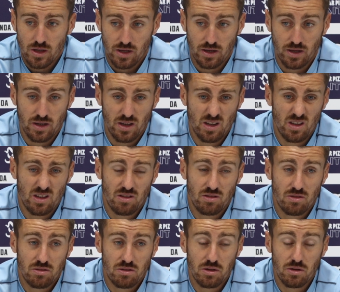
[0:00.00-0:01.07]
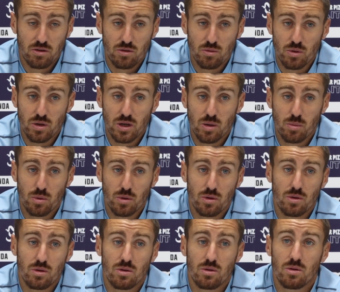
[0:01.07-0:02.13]
Eh, creo que somos un
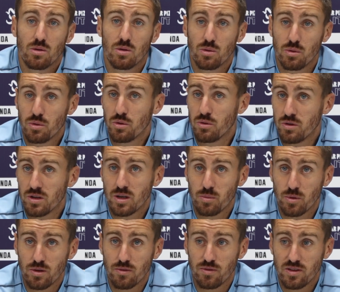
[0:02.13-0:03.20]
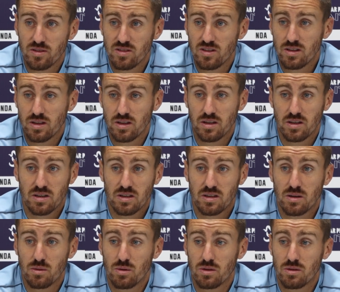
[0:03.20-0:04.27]
equipo duro, un equipo difícil, que,
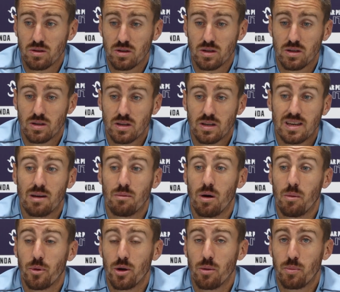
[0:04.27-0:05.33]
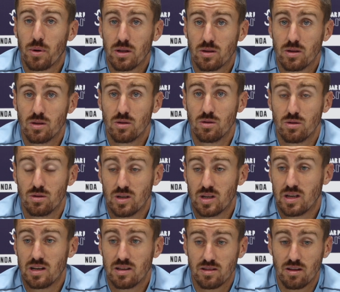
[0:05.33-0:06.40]
bueno, que, va por el partido en
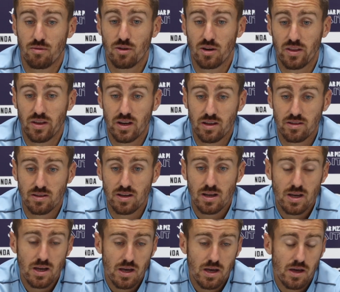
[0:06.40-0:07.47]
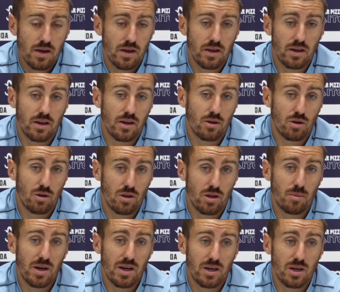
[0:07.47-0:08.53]
casa y fuera de casa, y creo que los
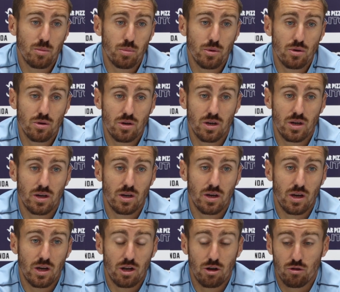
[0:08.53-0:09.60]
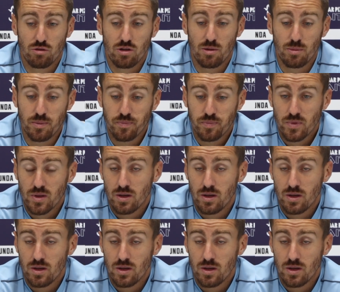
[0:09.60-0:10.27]
demás equipos eh, lo saben.